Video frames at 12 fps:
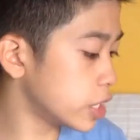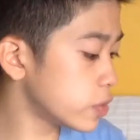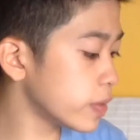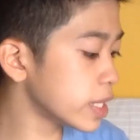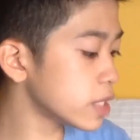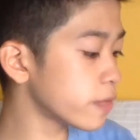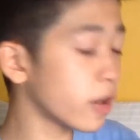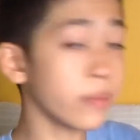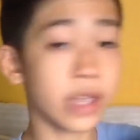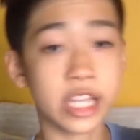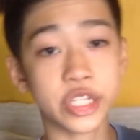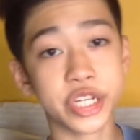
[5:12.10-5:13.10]
this one is
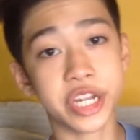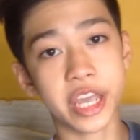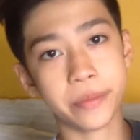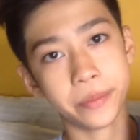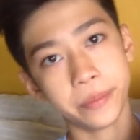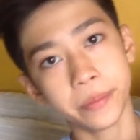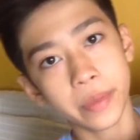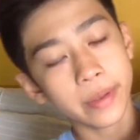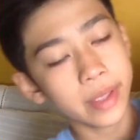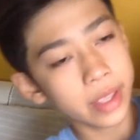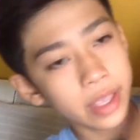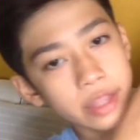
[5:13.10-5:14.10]
from H&M.
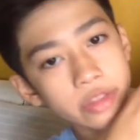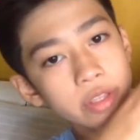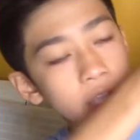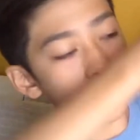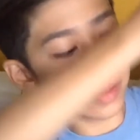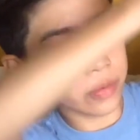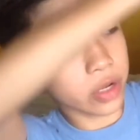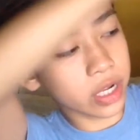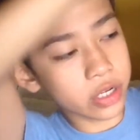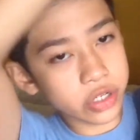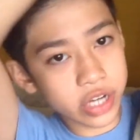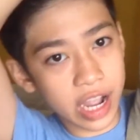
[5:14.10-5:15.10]
Ito nahanap ko
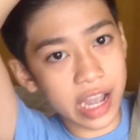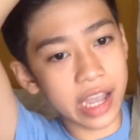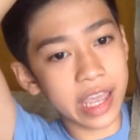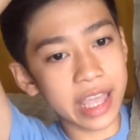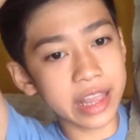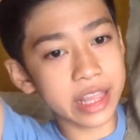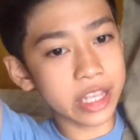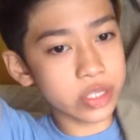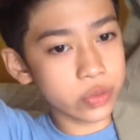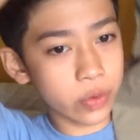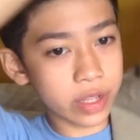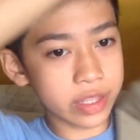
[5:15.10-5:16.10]
lang siya. And
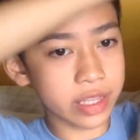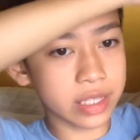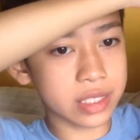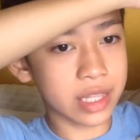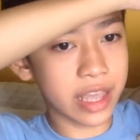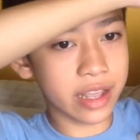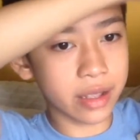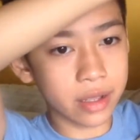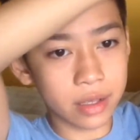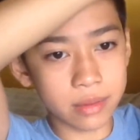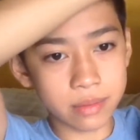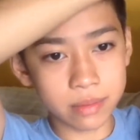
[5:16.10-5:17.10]
this one is like
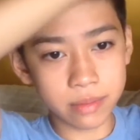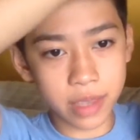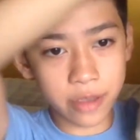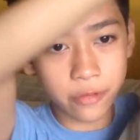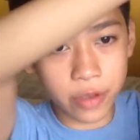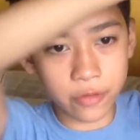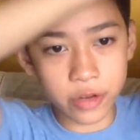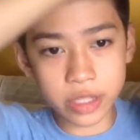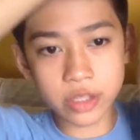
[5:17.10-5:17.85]
my favorite